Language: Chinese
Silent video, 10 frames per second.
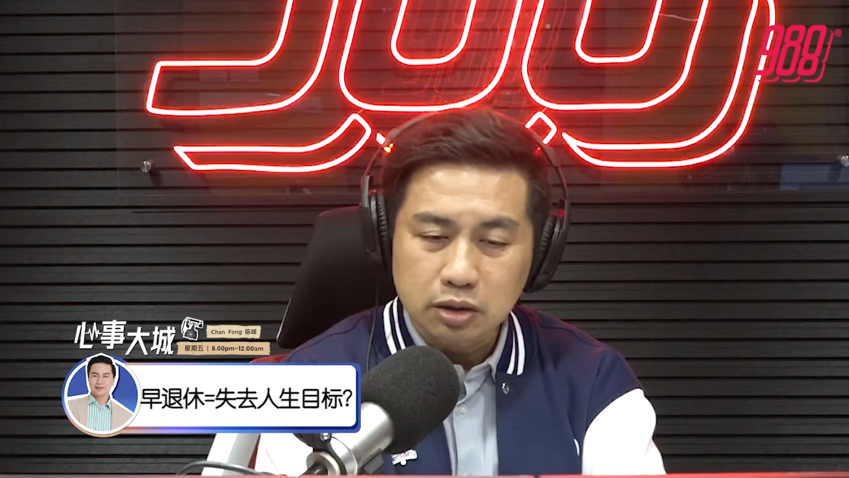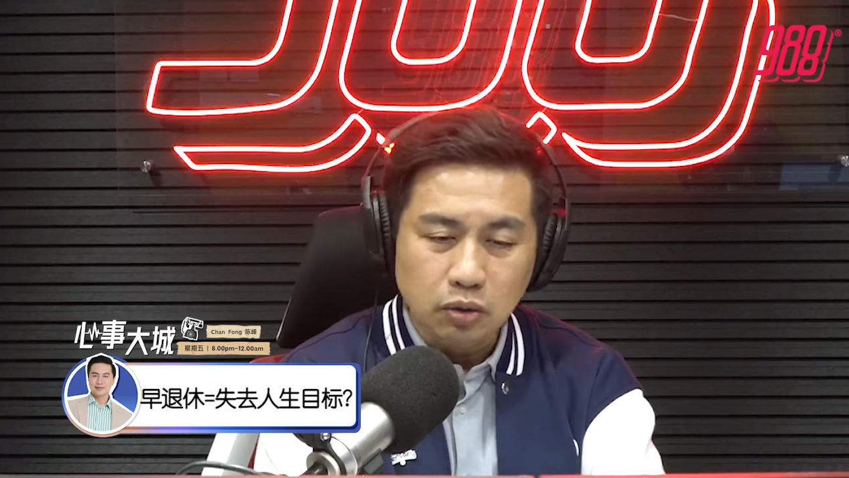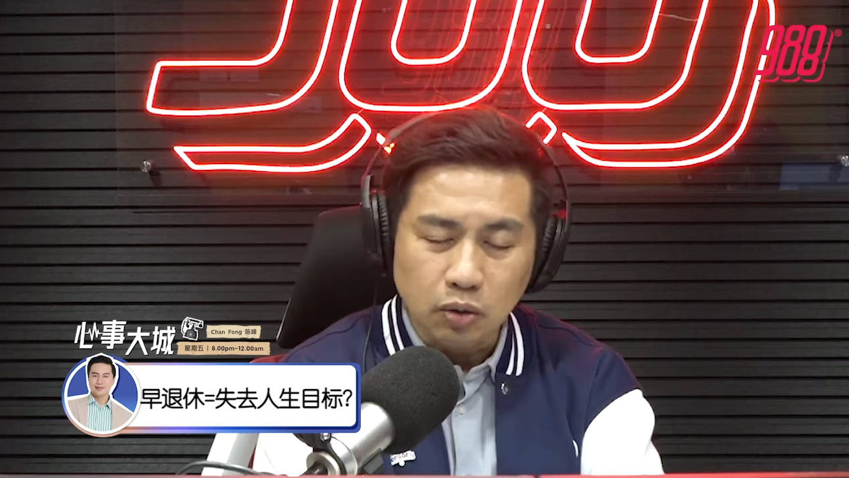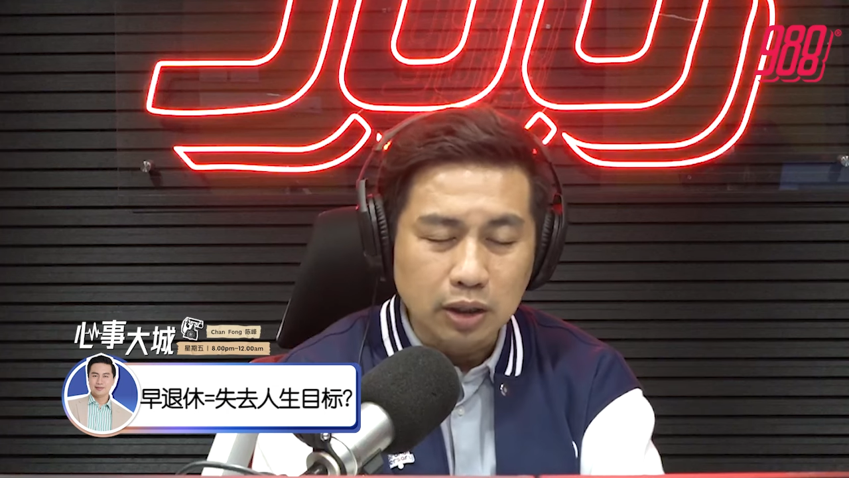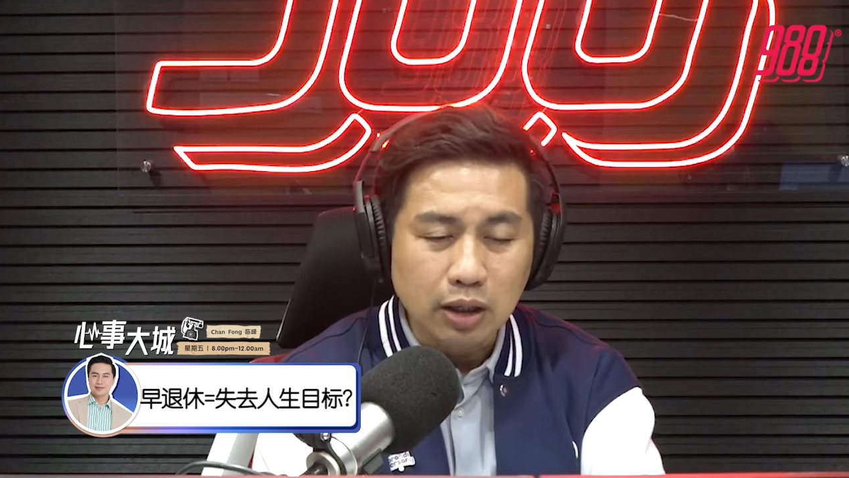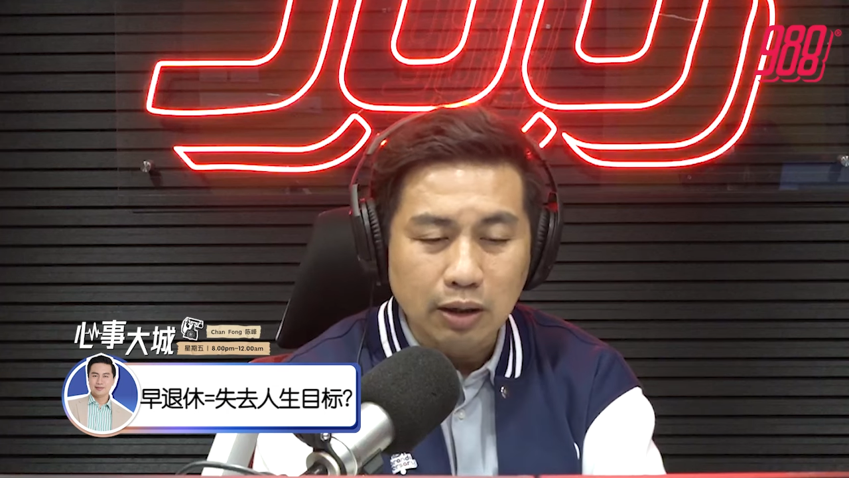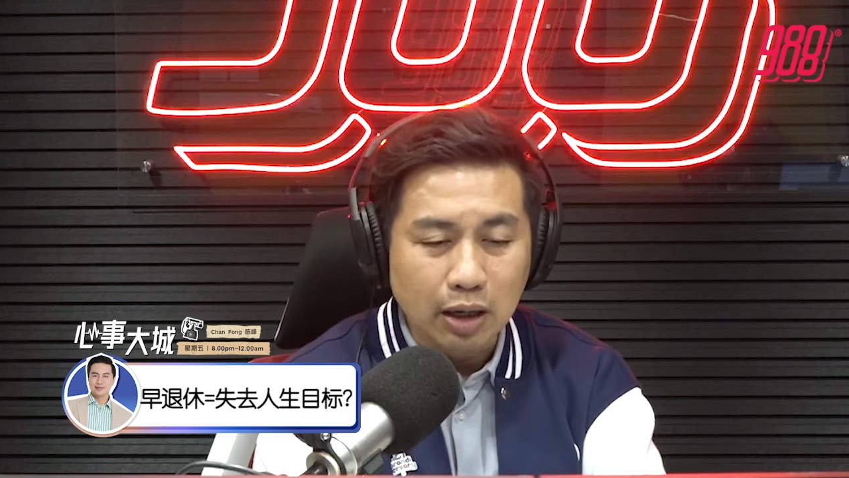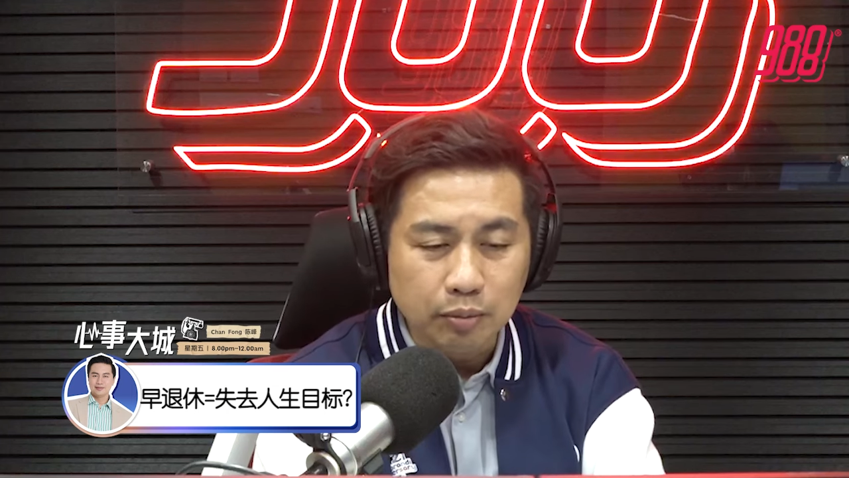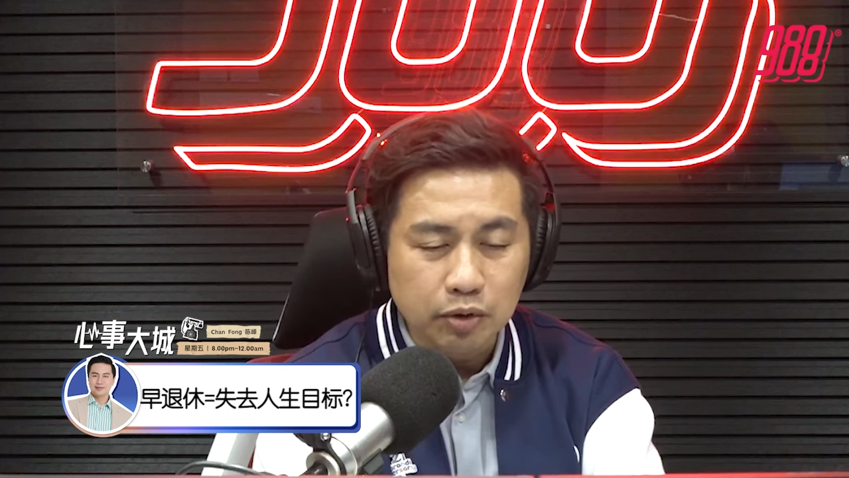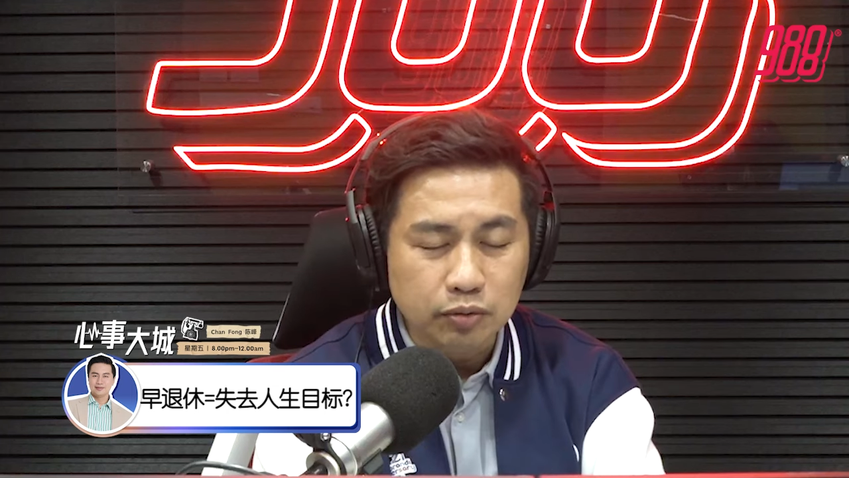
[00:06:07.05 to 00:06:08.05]
活到老
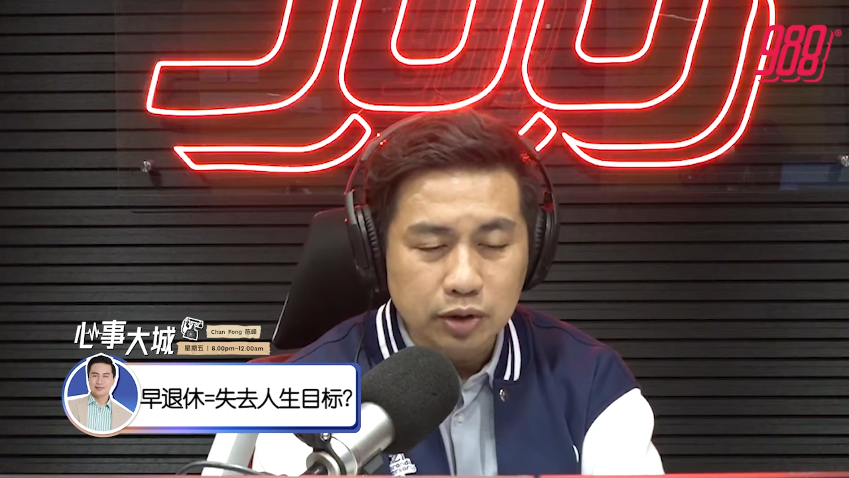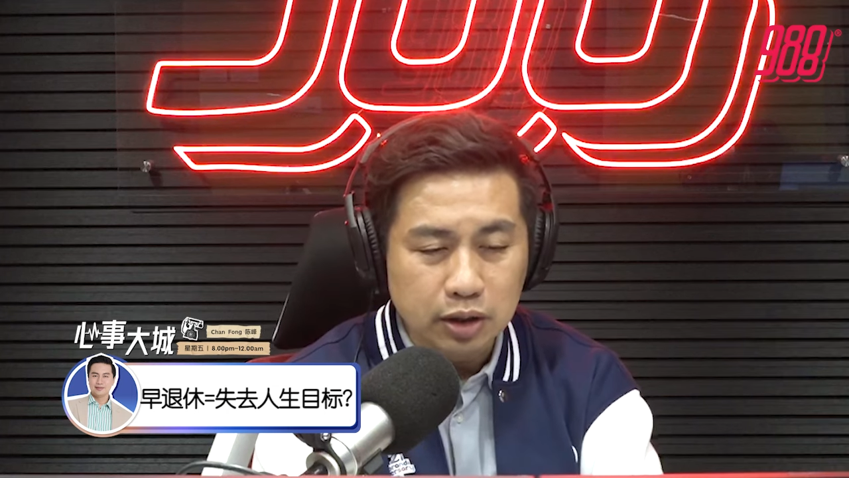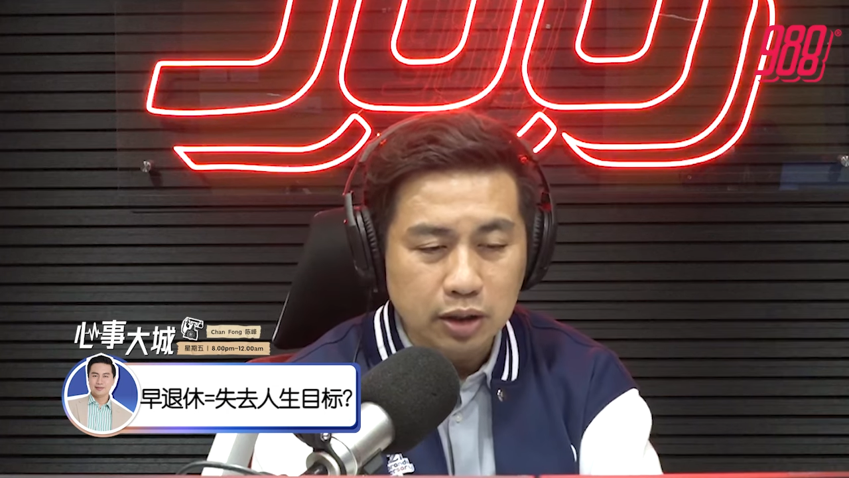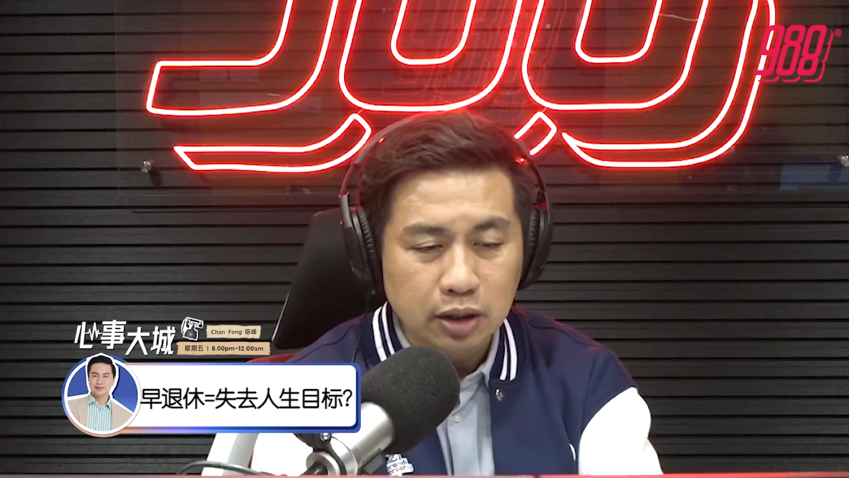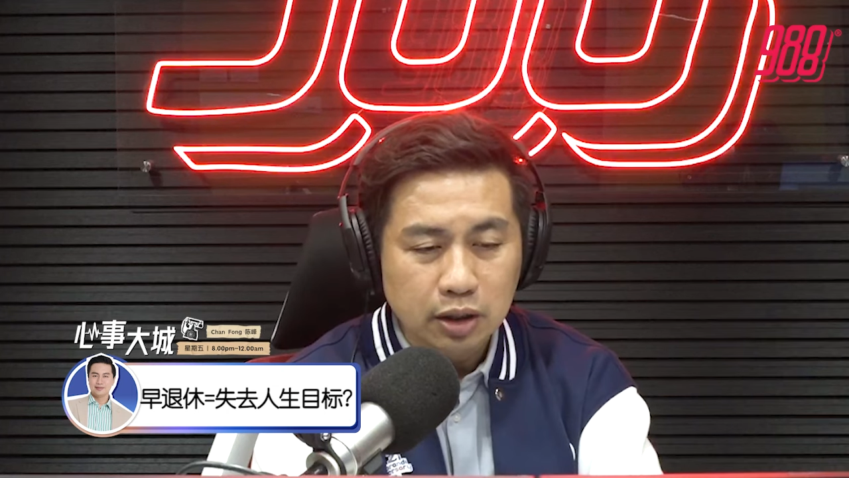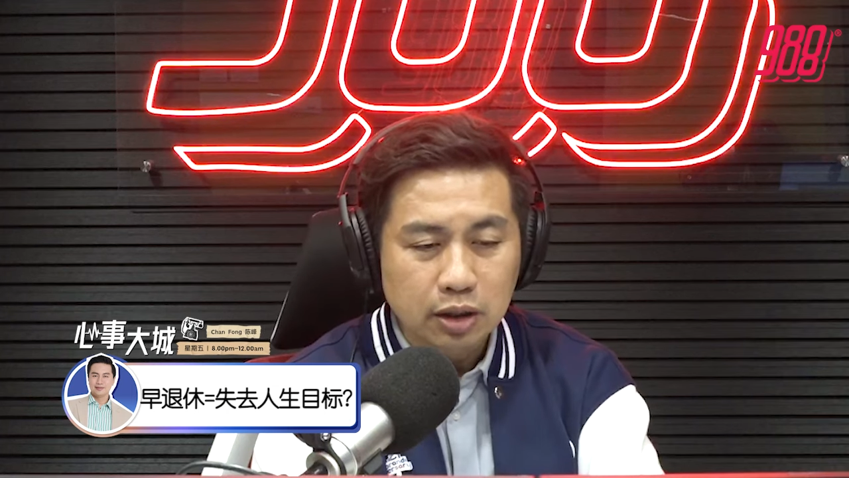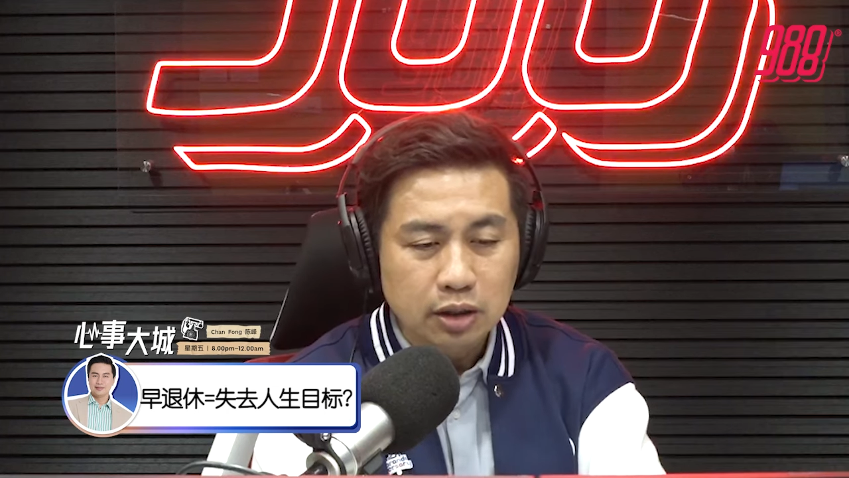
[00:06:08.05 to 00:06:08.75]
没有问题。但